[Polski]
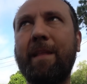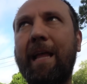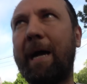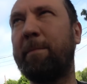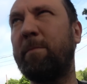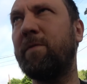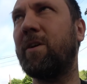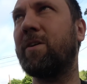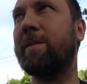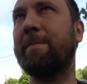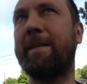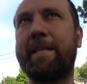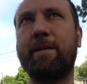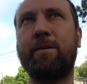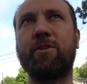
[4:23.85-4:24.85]
A mówię o tym
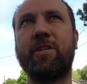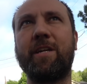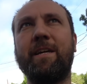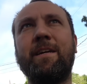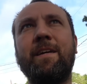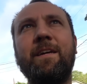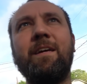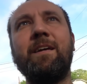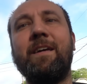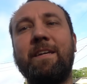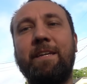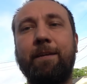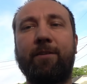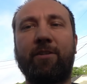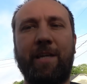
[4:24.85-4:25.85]
dlatego, że
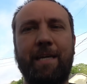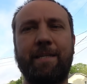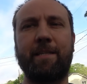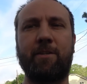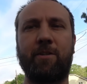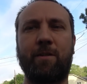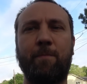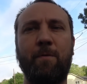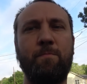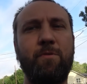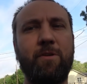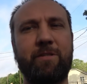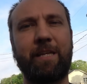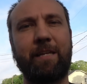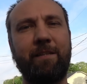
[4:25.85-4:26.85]
jest szansa, że to był
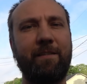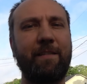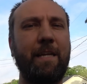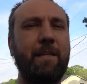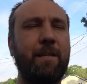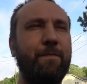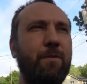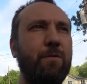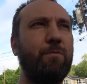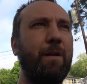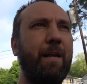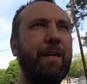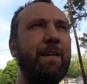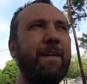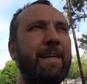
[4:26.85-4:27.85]
mój ostatni statek w
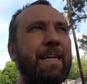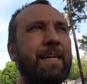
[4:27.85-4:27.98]
ogóle,